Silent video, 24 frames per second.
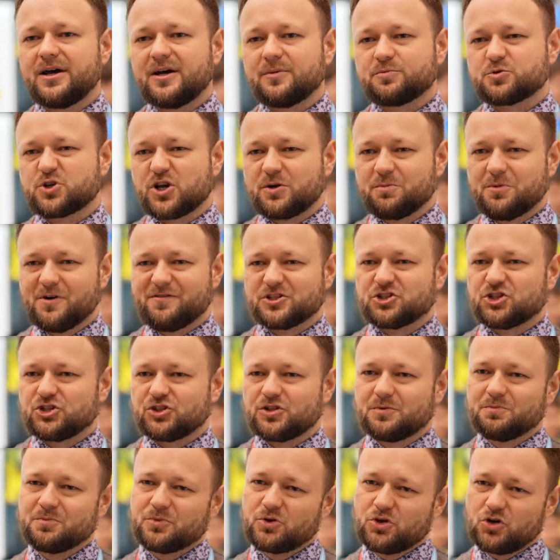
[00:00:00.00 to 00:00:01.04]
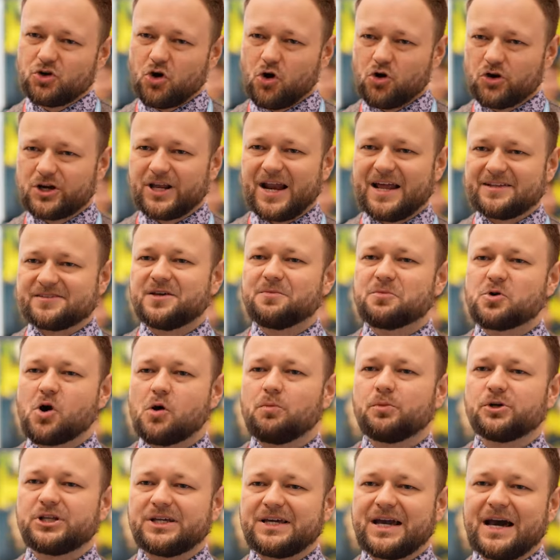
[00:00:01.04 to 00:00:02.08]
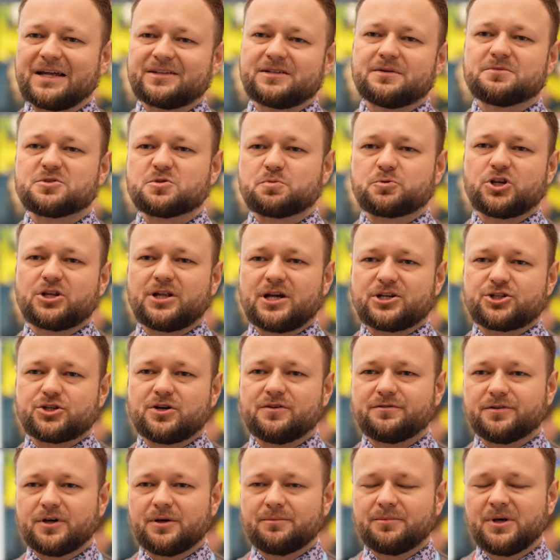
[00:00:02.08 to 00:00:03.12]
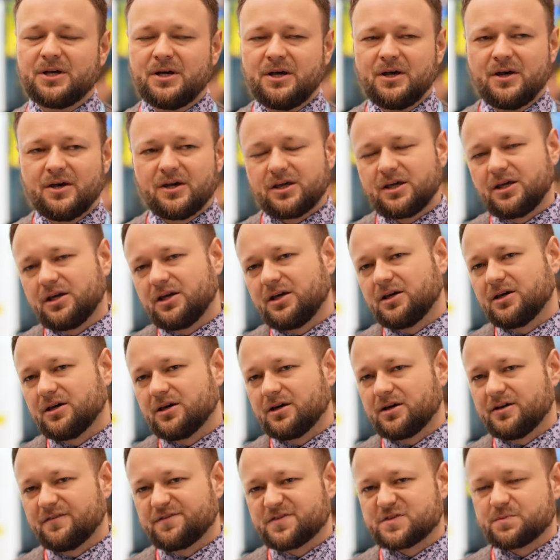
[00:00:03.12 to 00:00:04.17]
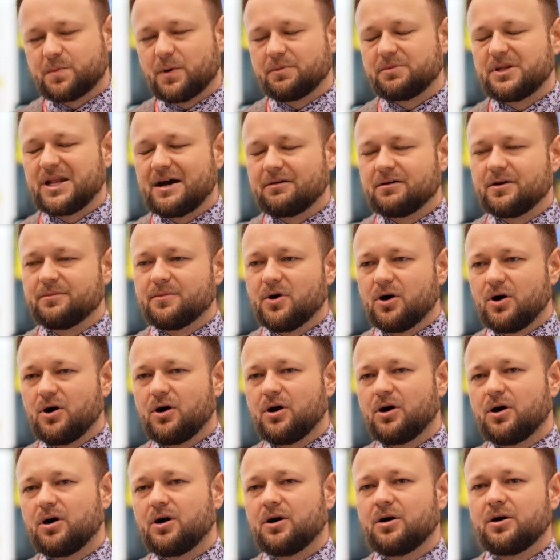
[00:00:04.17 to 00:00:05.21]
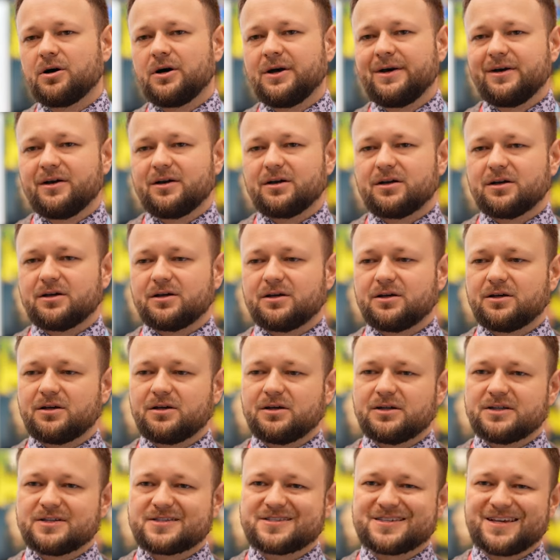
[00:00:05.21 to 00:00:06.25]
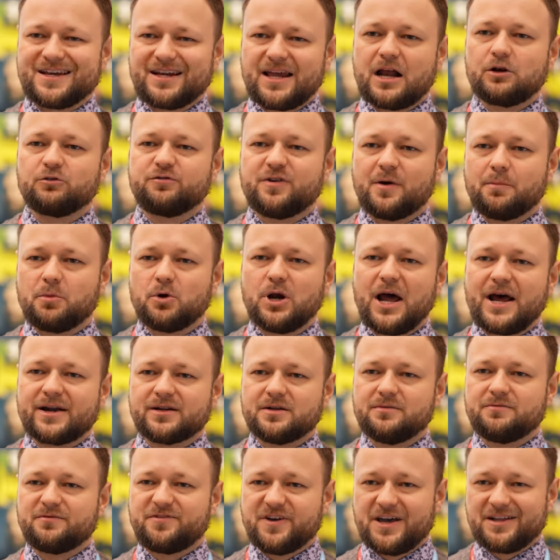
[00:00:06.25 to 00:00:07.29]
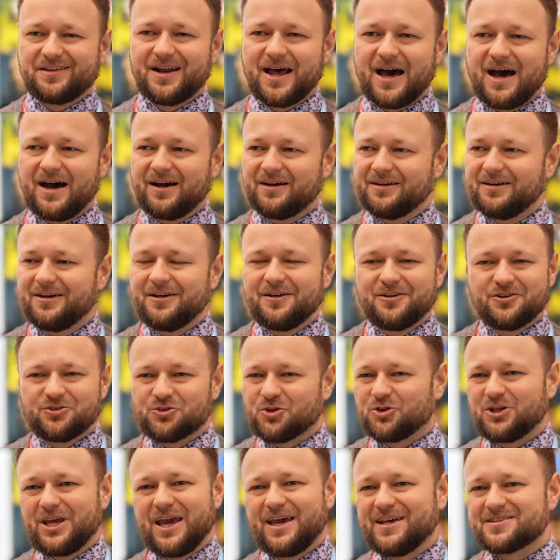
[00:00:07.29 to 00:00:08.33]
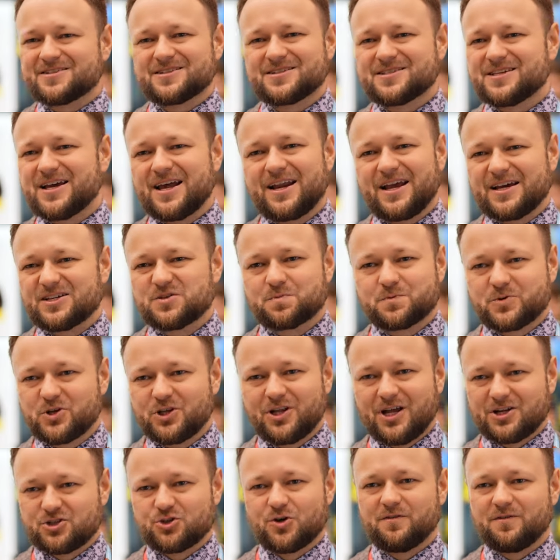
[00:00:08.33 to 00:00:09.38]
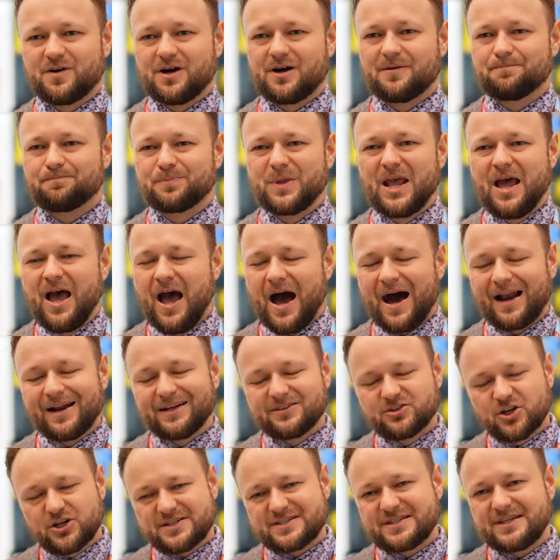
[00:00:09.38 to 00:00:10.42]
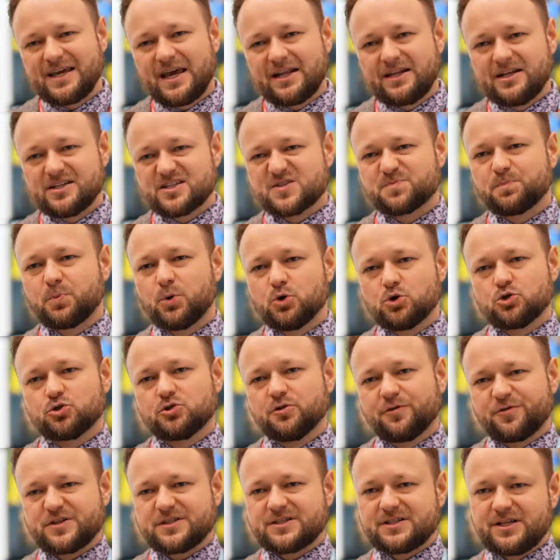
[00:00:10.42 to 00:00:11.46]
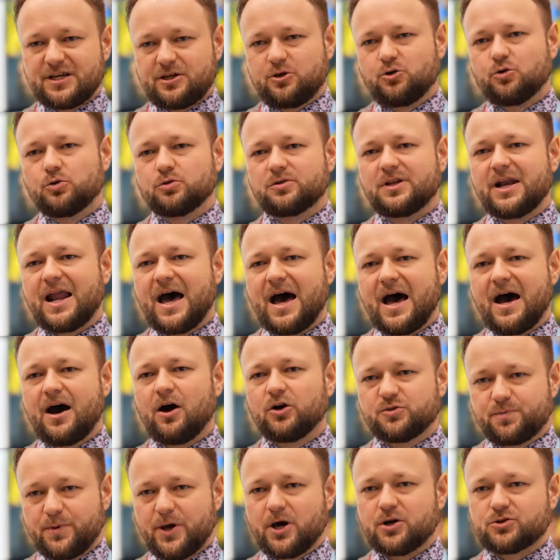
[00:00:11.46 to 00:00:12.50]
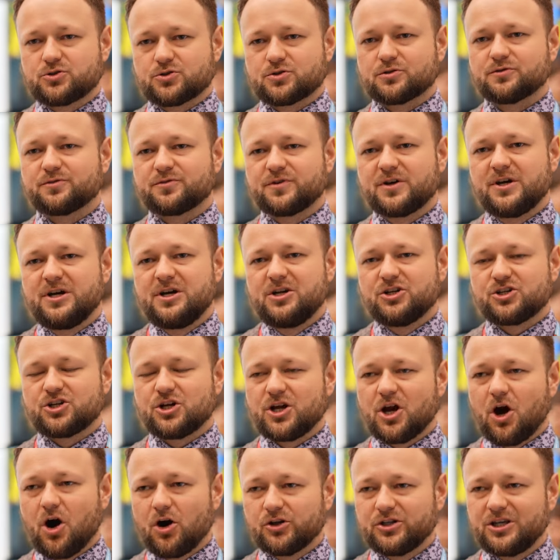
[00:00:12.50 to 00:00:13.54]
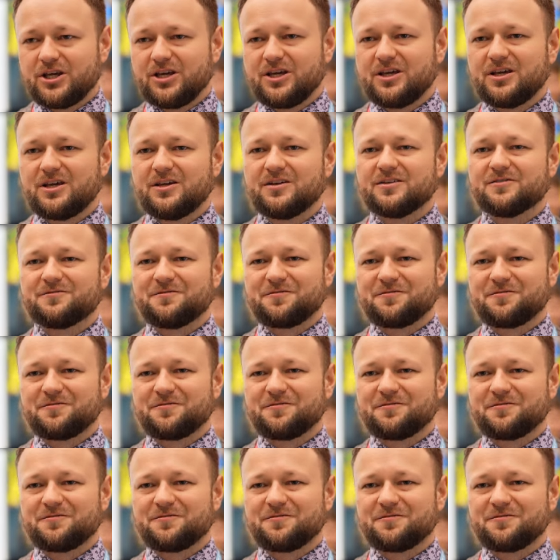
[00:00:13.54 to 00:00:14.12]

przejmować się tym konkretnym komunikatem sprzedażowym. I wspominałem o E, serialu fabularnym Wedla, to nie jest seria sprzedażowa, ale to jest jeden z punktów styku dla odbiorców. Czyli oni